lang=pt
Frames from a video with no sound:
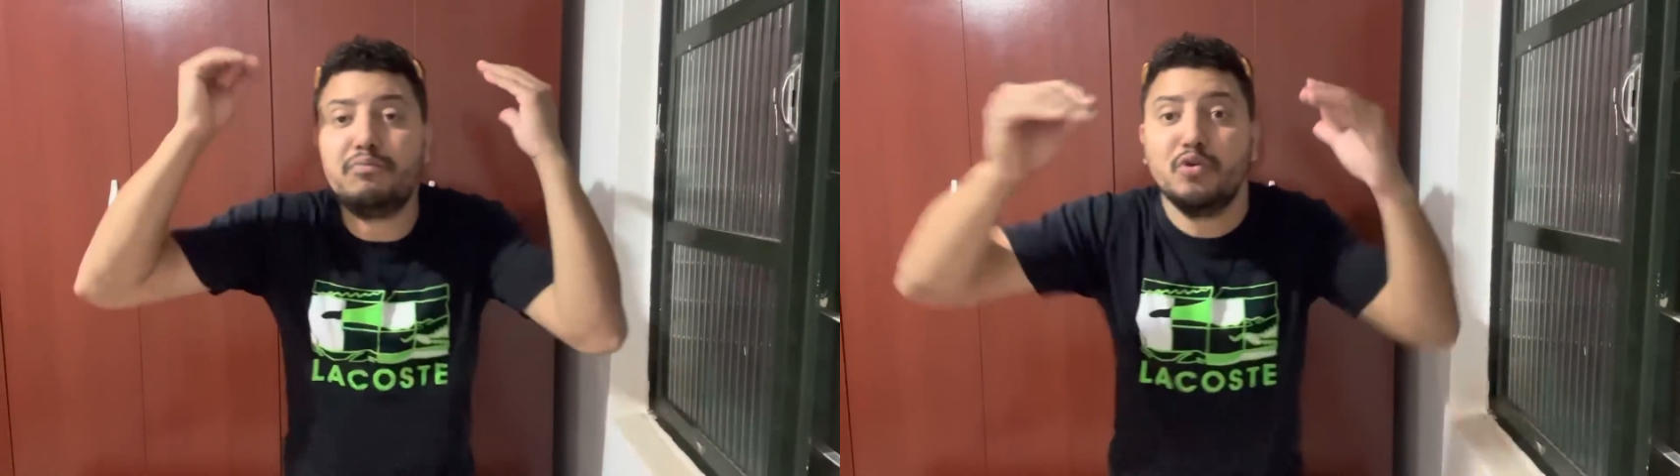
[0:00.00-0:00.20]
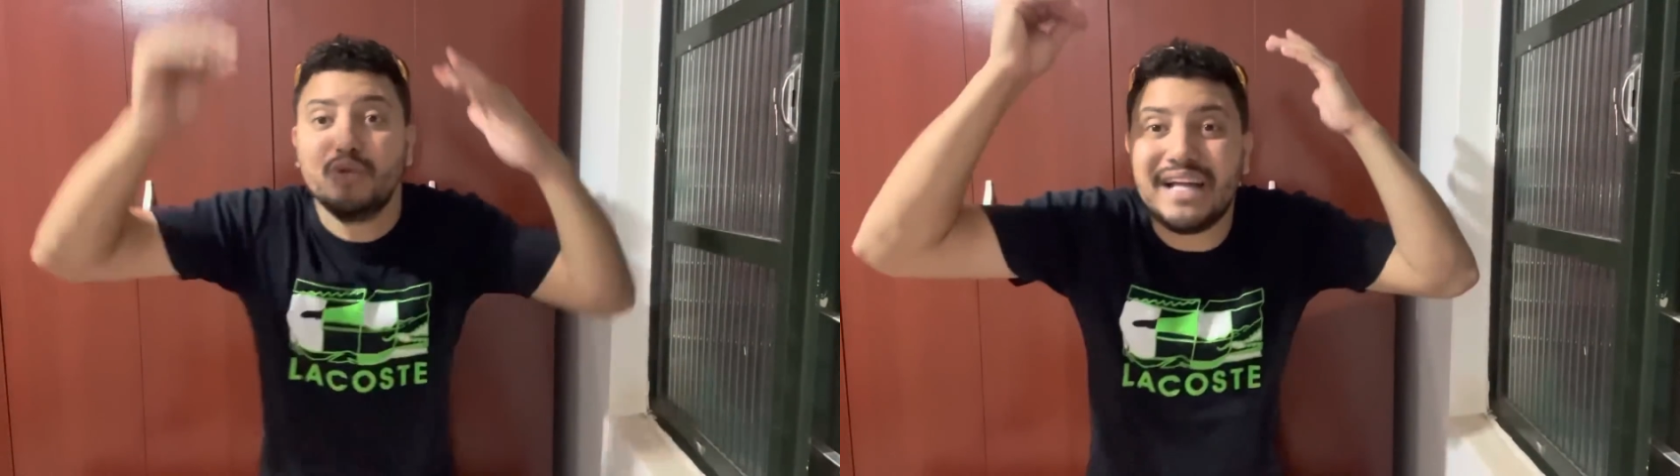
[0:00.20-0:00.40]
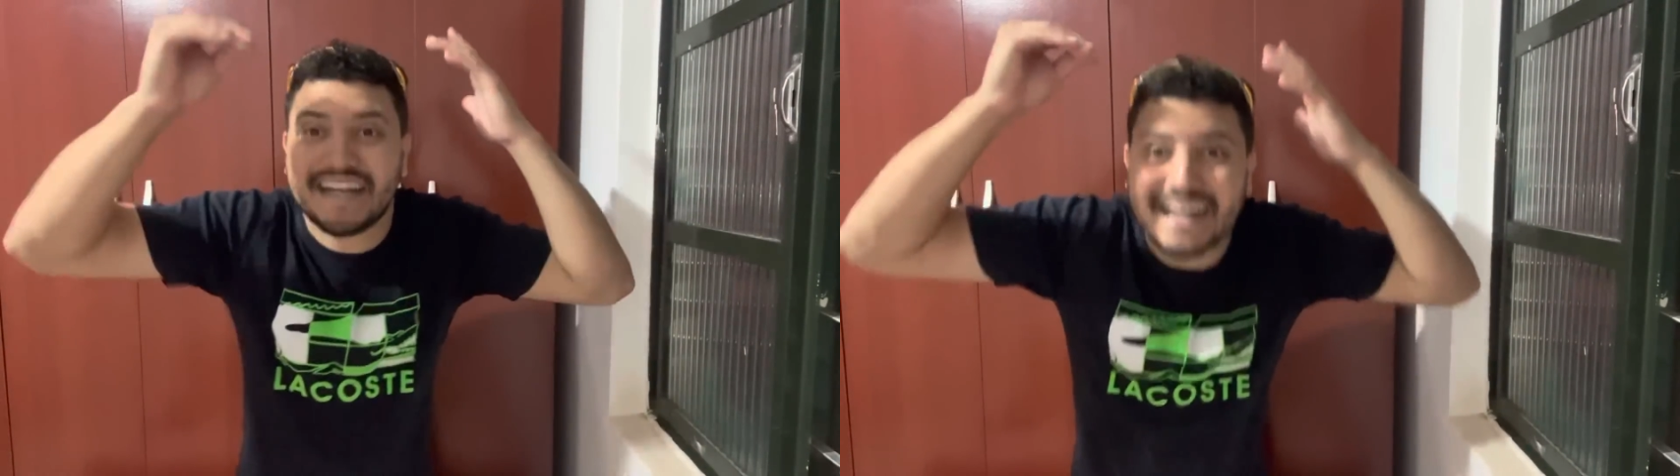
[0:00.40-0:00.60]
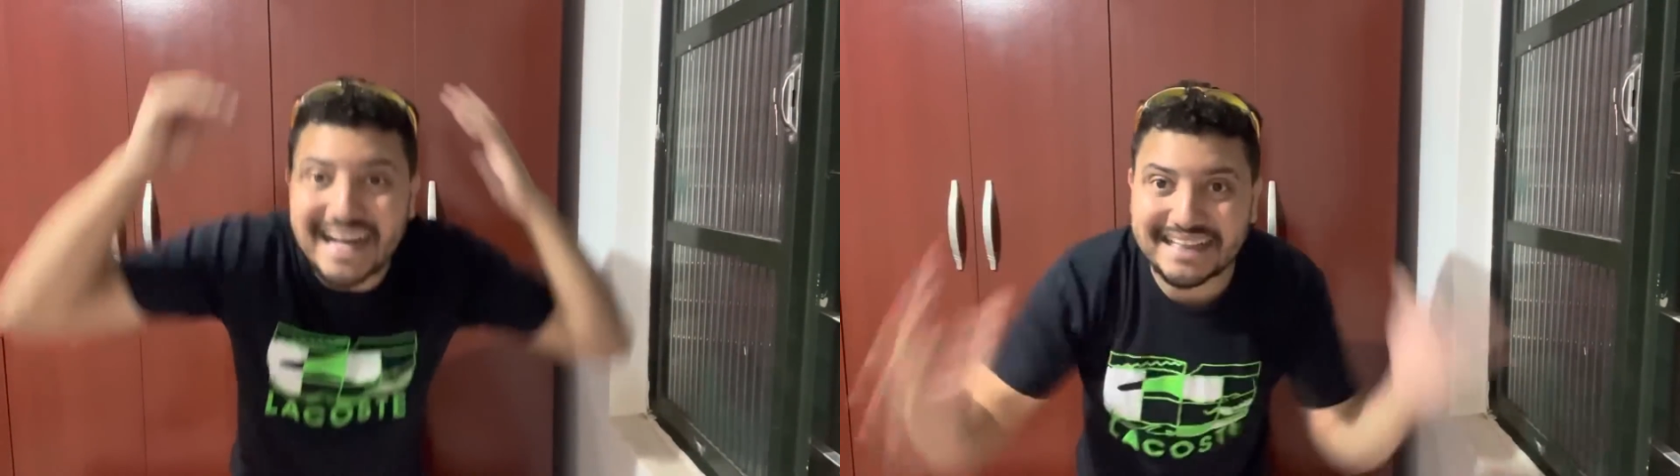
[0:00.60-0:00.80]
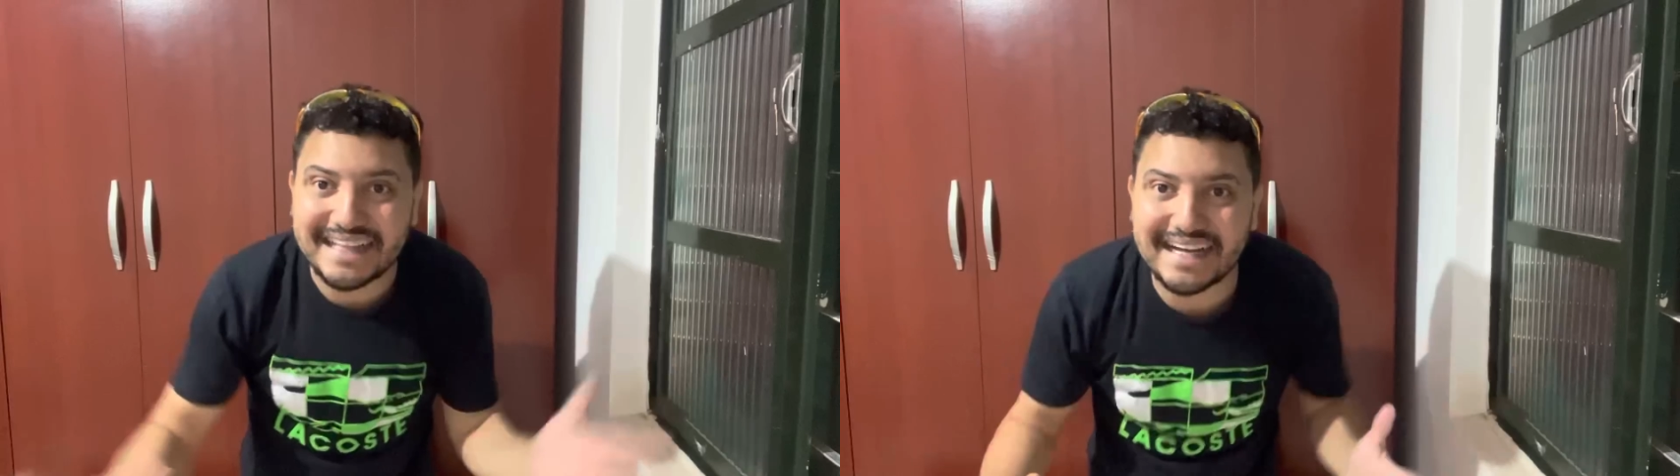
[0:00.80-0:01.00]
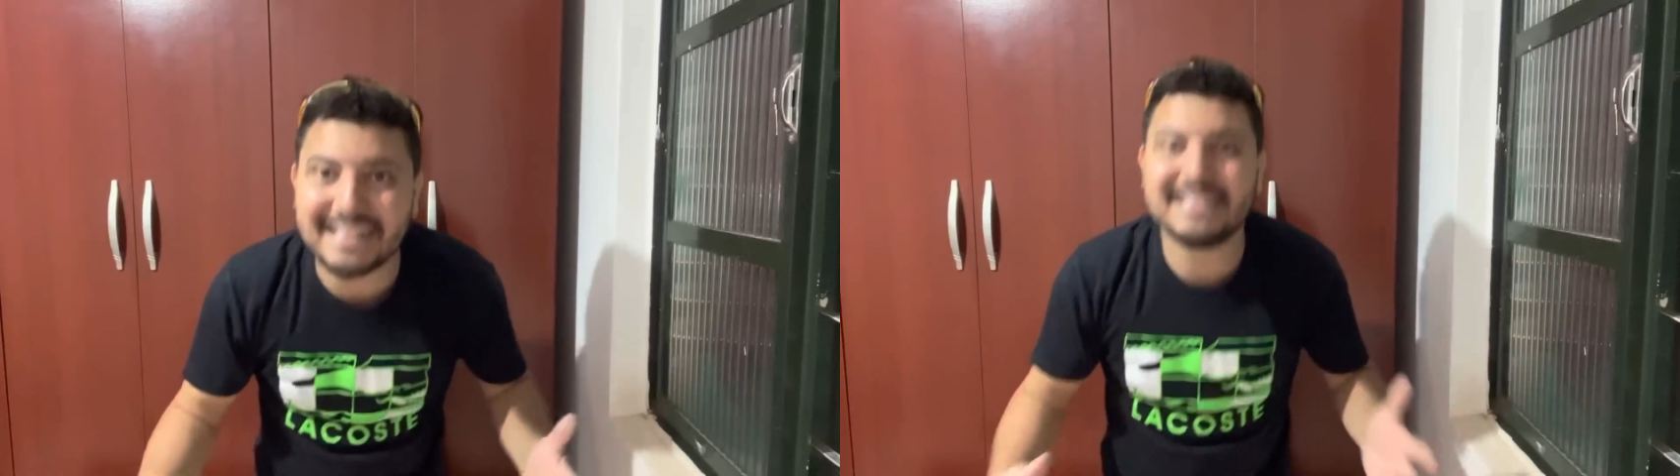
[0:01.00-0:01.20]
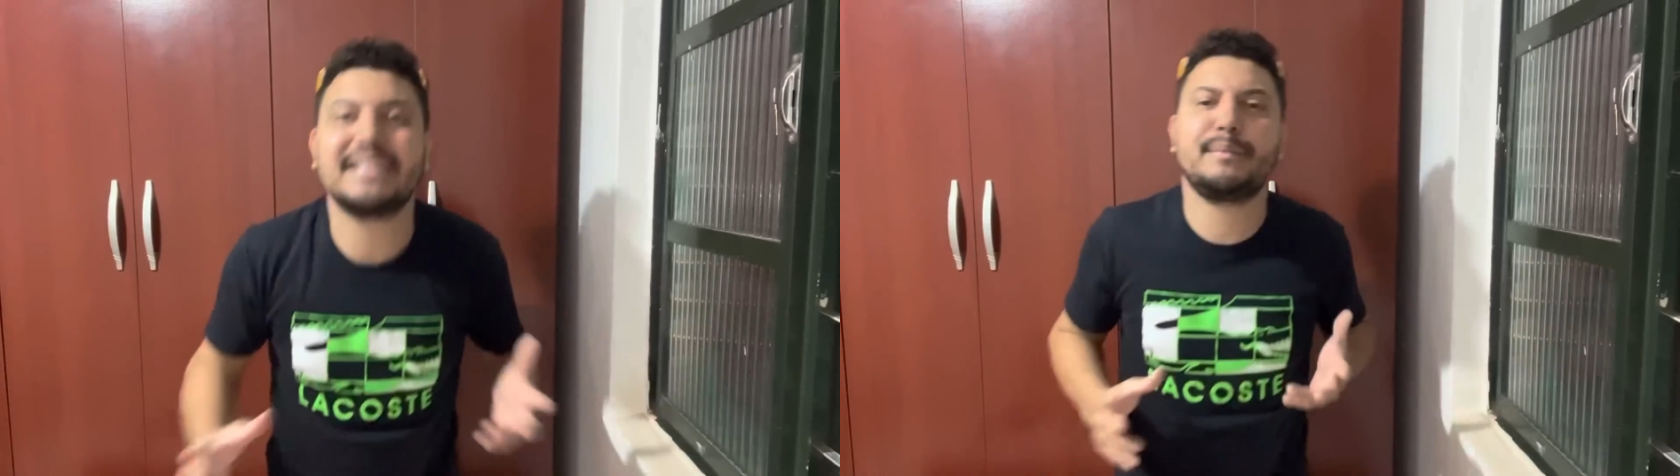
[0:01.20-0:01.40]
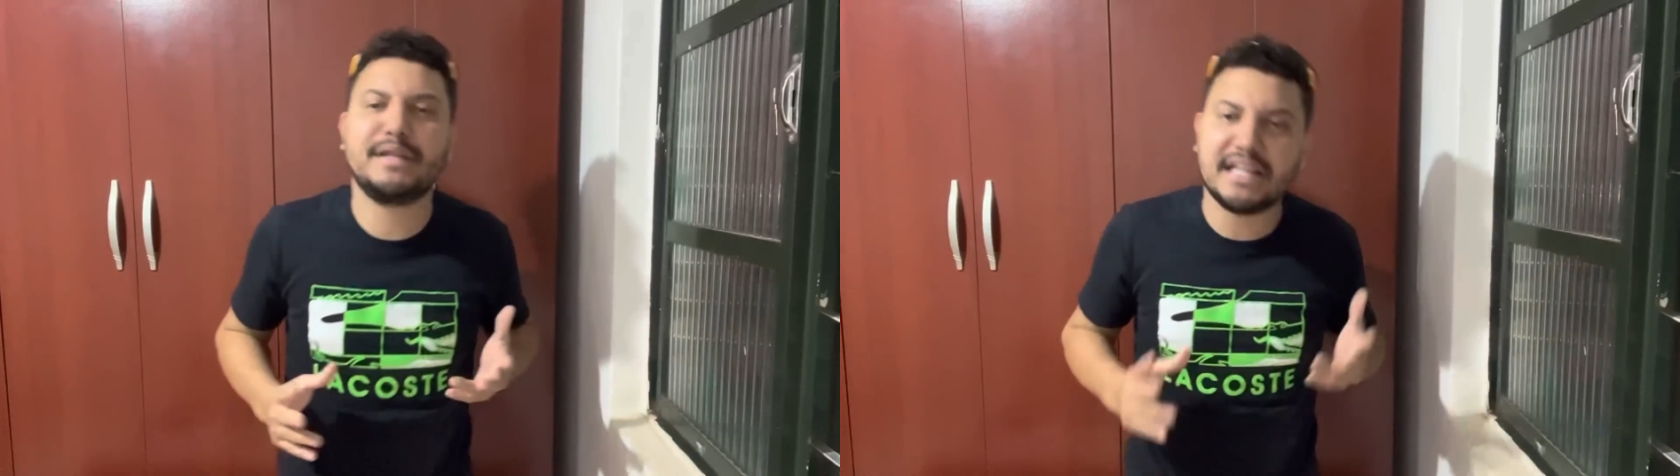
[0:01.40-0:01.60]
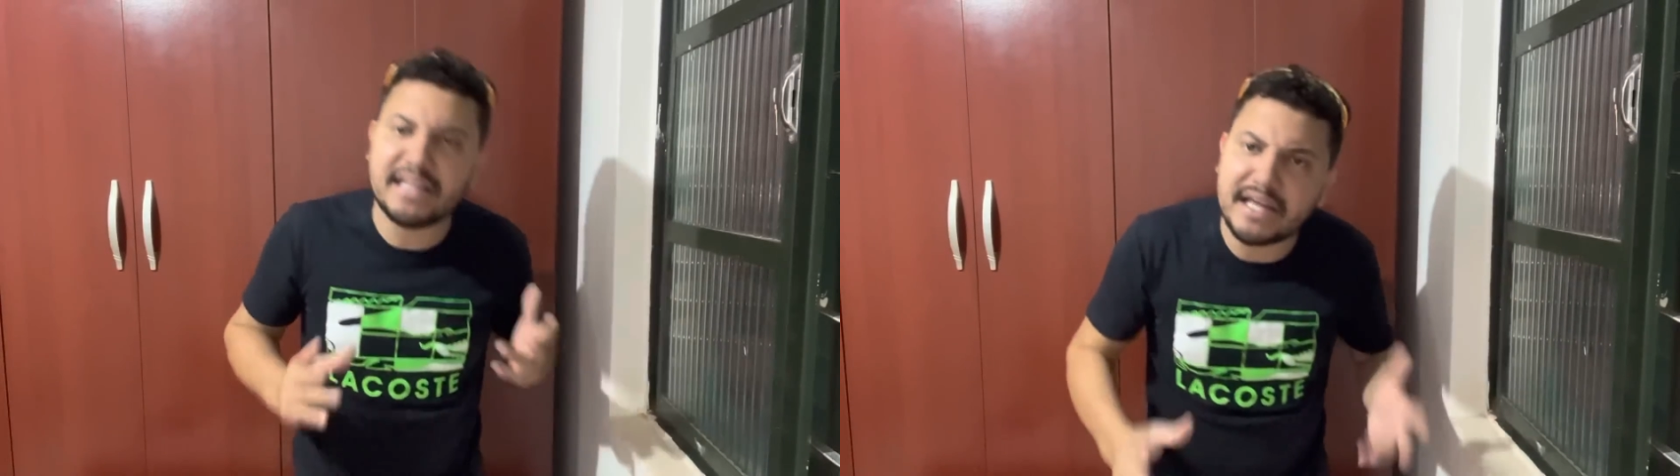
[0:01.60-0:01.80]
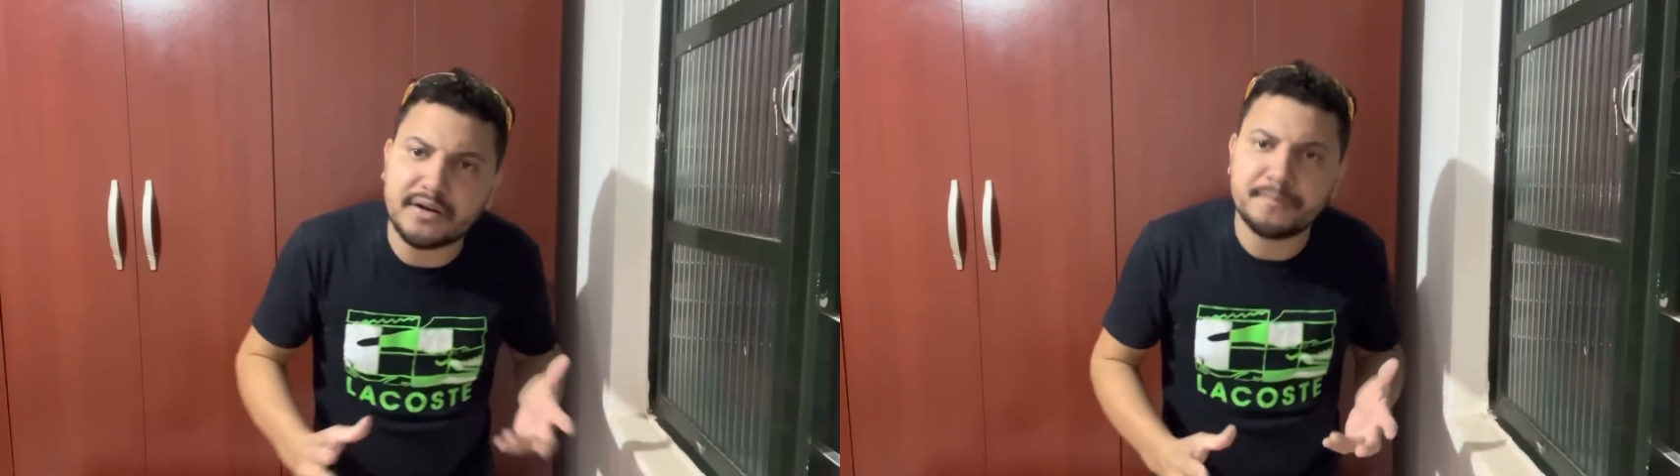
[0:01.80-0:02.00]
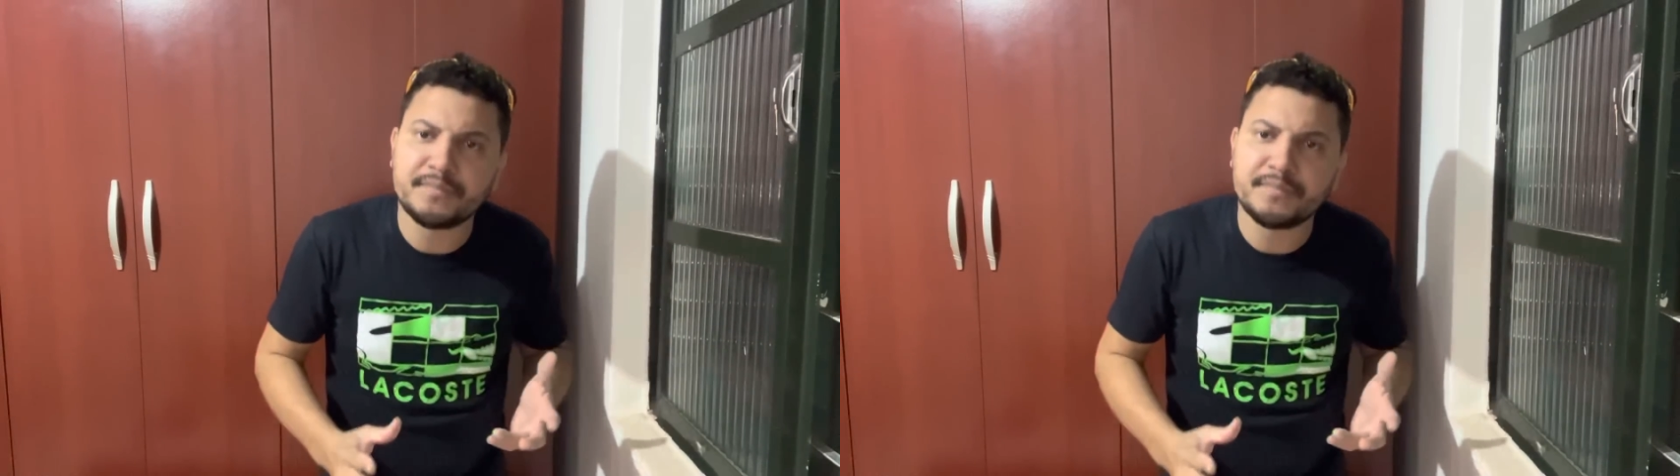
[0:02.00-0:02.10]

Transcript: muda nada. Você tá me entendendo?